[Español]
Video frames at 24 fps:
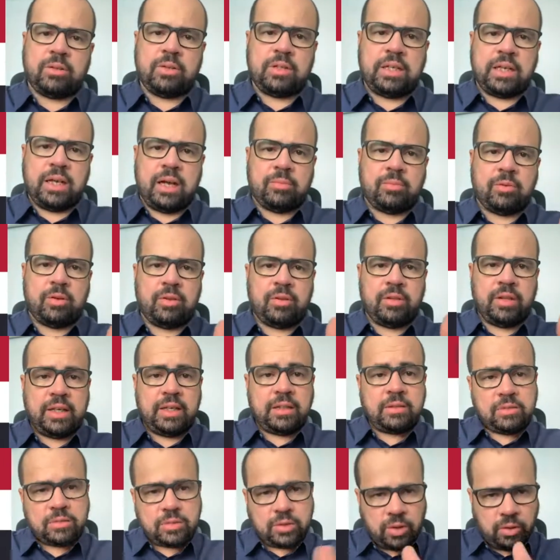digamos,
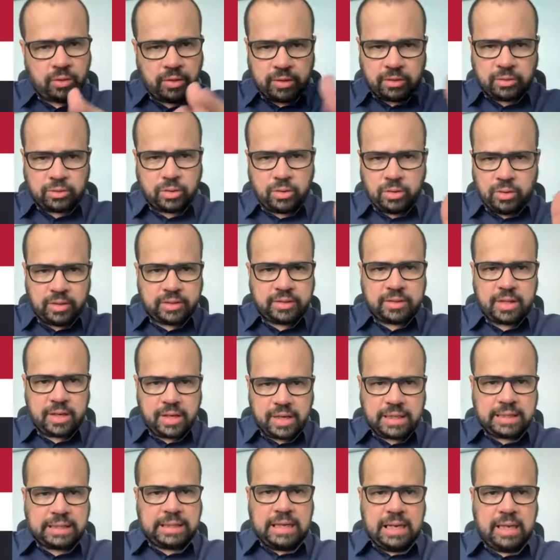dentro de todo este
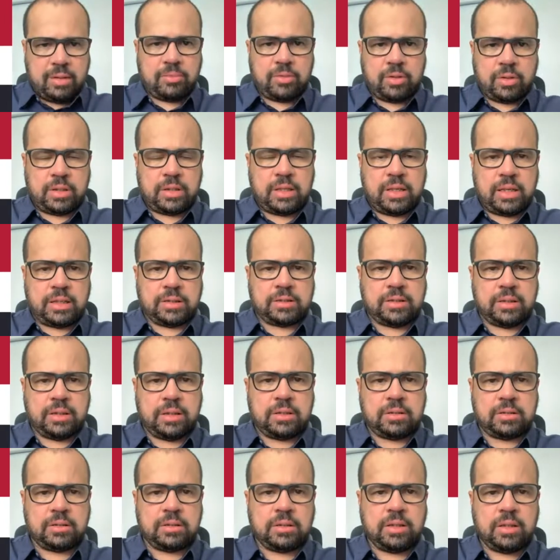reclamo que
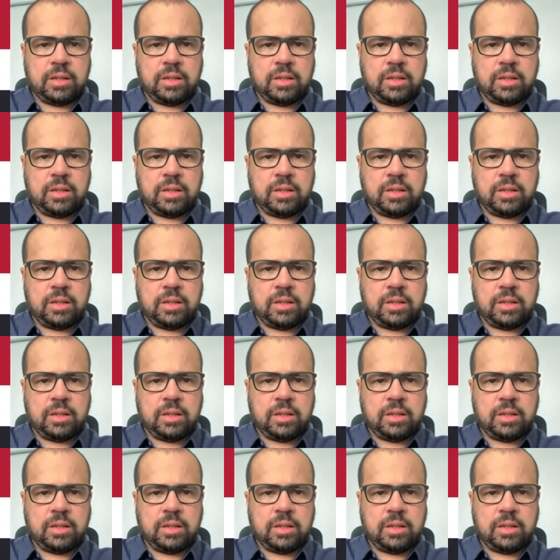hacen